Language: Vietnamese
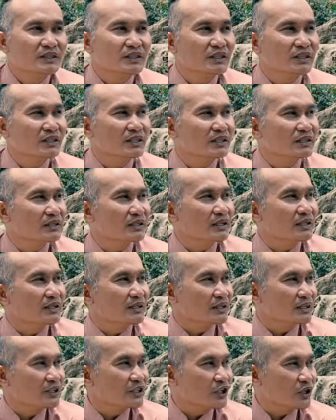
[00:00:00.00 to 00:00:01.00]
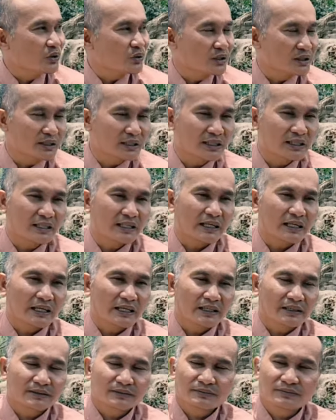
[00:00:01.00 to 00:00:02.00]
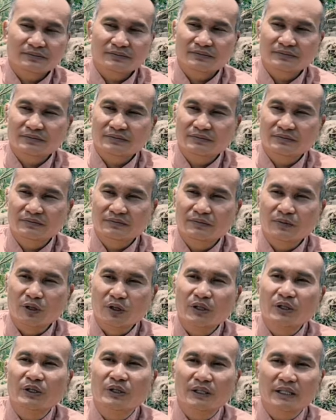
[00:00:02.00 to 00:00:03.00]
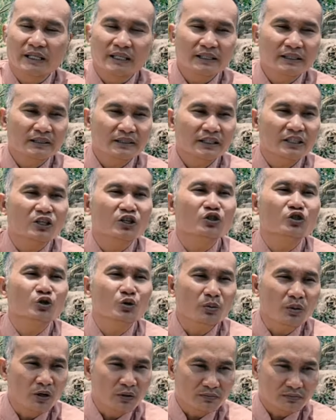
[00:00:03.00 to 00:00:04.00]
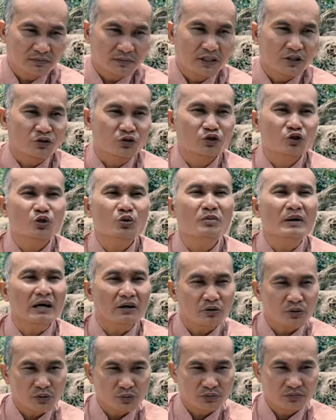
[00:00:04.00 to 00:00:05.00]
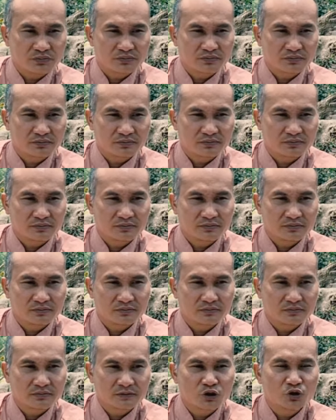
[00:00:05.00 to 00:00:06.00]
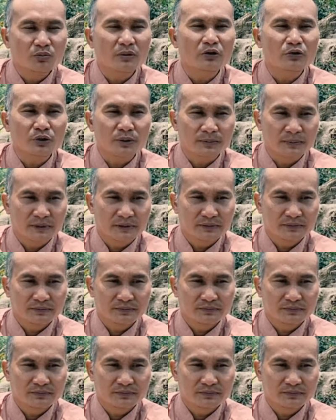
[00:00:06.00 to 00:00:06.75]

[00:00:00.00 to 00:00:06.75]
cho nên từ cái chỗ đó tất cả mọi người thấy cái con số 4 là con số bao số bao trùm